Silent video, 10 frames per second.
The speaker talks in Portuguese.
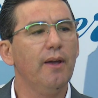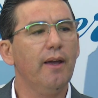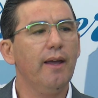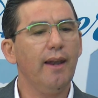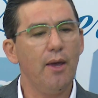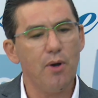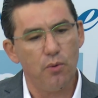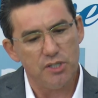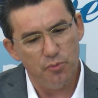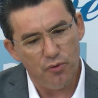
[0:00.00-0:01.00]
É, lá é uma
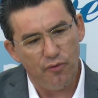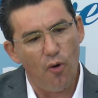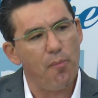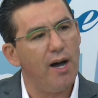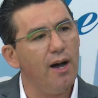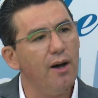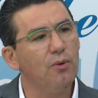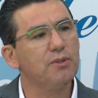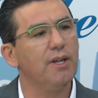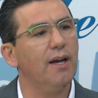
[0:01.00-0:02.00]
coisa muito
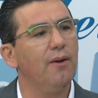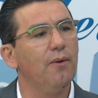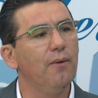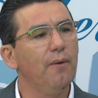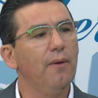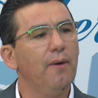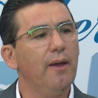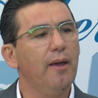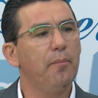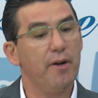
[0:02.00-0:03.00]
formal, tal.
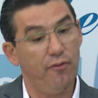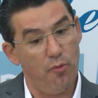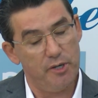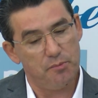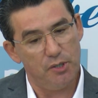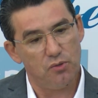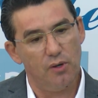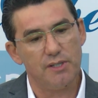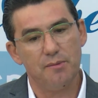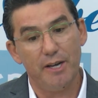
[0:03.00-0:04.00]
É para formar esse pessoal
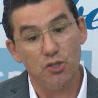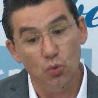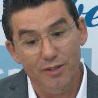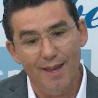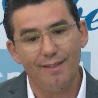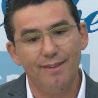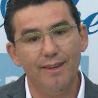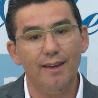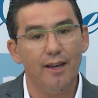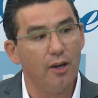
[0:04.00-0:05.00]
assim, mas no dia a
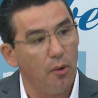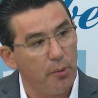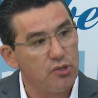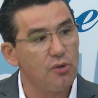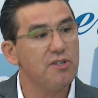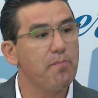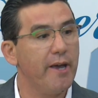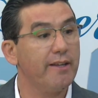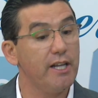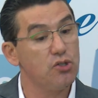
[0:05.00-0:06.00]
dia o pessoal se
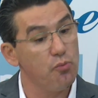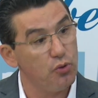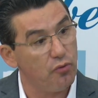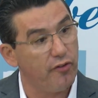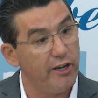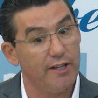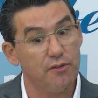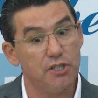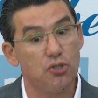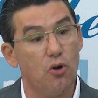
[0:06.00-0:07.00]
perde, porque eles são muito verdes, aí
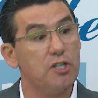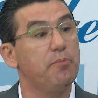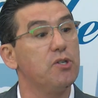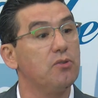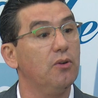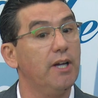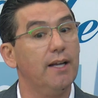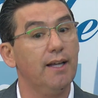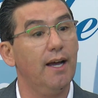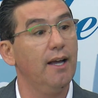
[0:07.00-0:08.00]
você joga esse pessoal na,
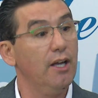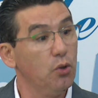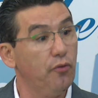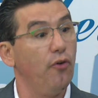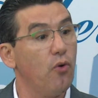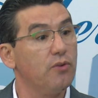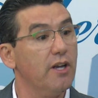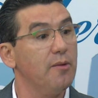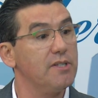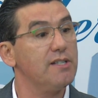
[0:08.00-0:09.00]
na, no fogo,
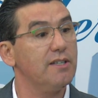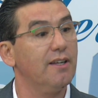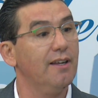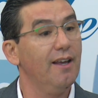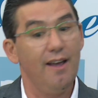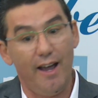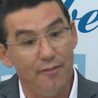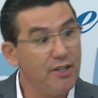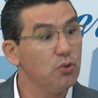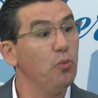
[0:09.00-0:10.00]
digamos assim. Aí
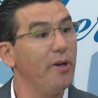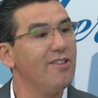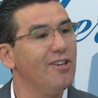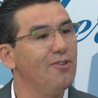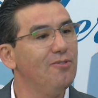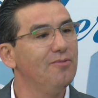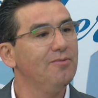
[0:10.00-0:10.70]
fica tudo perdido.